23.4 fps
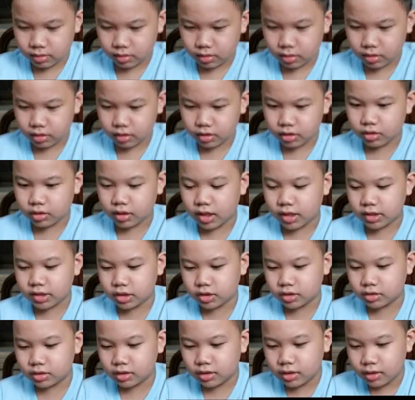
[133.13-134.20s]
O, oh, ito, guys.
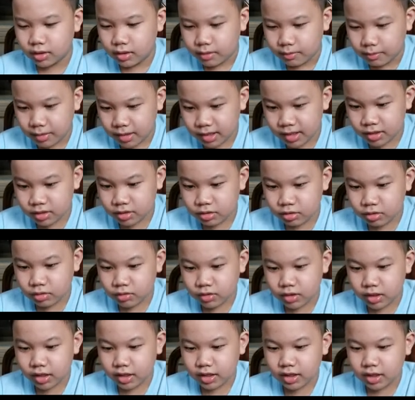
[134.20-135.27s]
So, bilhin nyo itong
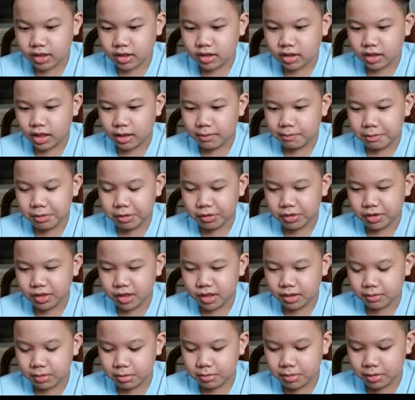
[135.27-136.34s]
gray cat tail, pero hindi
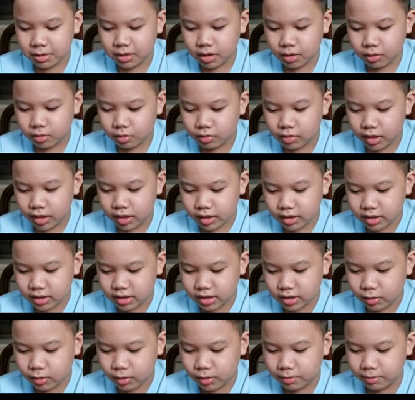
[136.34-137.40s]
naman magkakulay eh,
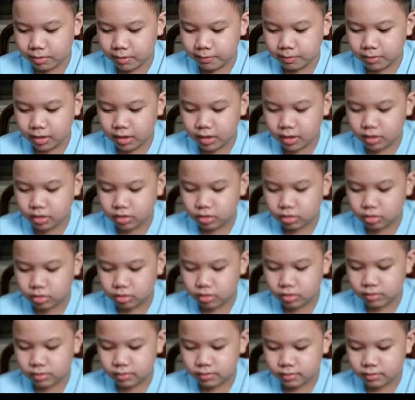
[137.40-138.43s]
kasi 150 lang to.